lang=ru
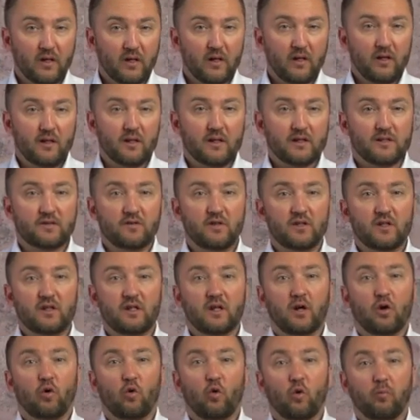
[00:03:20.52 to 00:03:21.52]
и
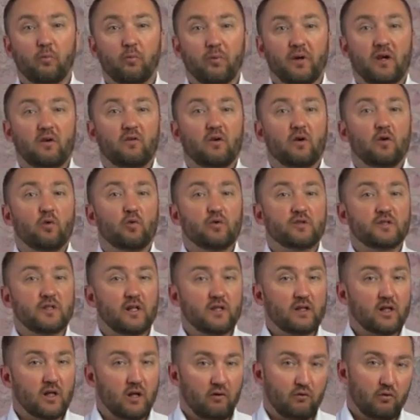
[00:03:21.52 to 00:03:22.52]
сведения о
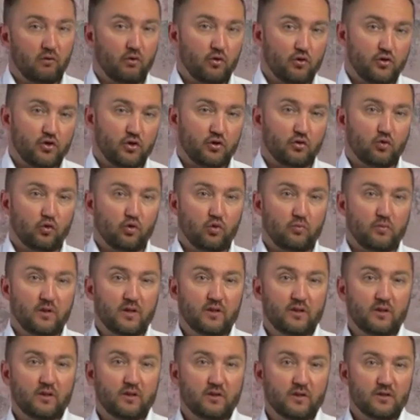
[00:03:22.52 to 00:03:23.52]
правоустанавливающих
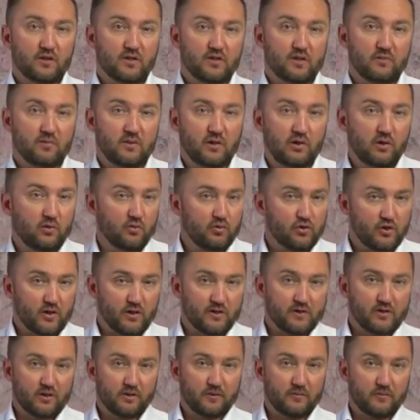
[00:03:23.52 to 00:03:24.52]
документах на земельный
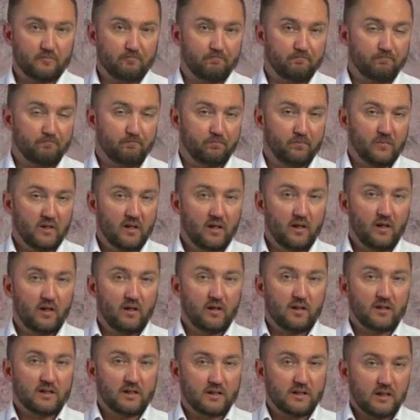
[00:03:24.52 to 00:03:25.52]
участок,
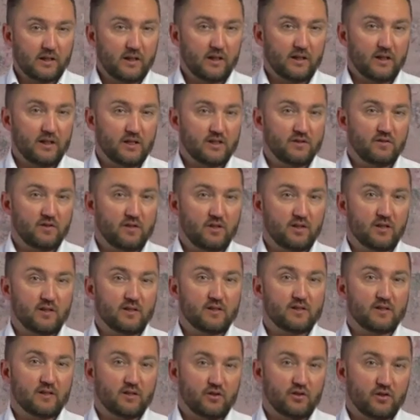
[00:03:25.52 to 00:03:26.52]
если такие сведения
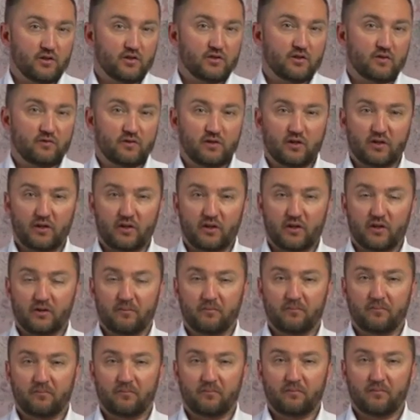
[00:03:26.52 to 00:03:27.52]
содержатся в
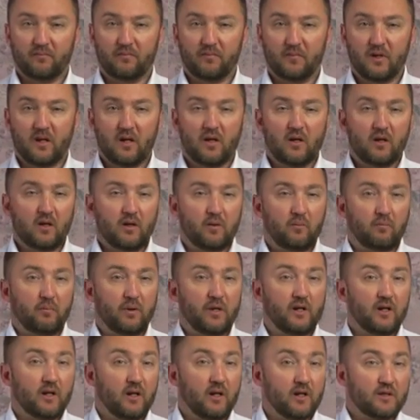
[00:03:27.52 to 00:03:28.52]
ЕГРН.
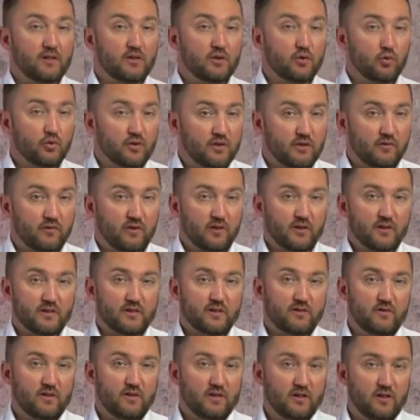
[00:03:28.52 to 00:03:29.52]
При отсутствии
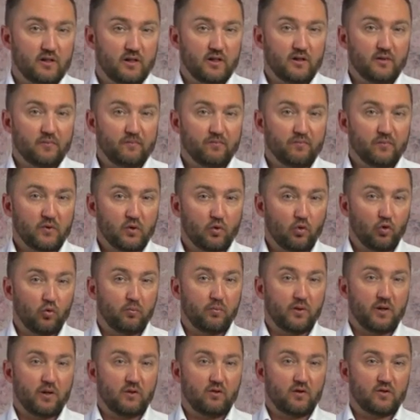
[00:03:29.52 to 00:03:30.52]
сведений о
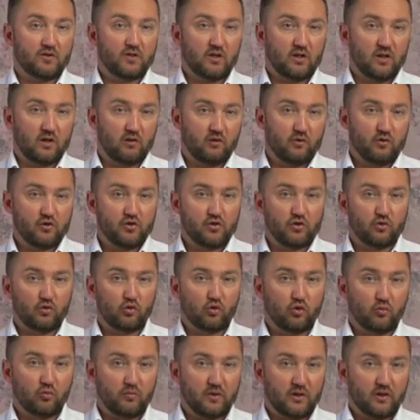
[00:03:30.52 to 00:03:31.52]
правоустанавливающих
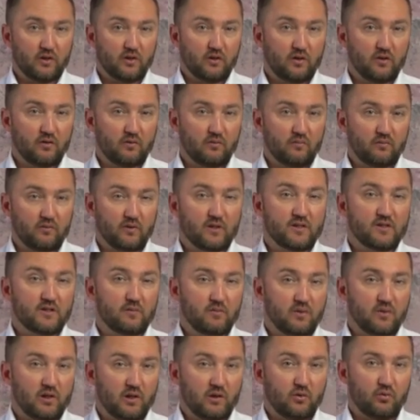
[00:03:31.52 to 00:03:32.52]
документах на
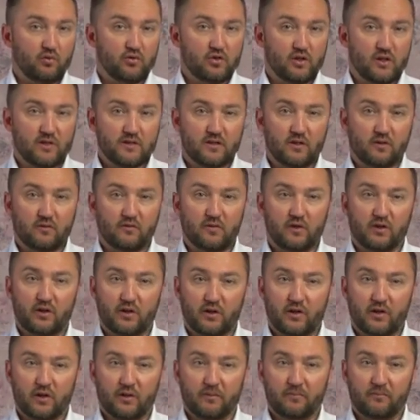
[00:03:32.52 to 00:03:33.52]
земельный участок в
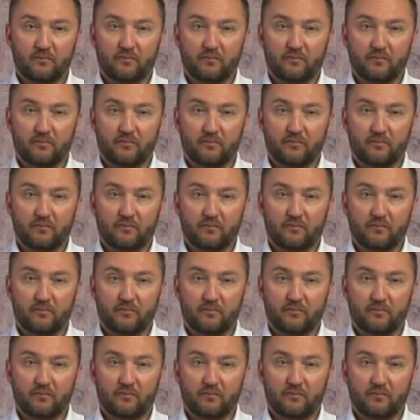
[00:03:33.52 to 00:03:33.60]
ЕГРН,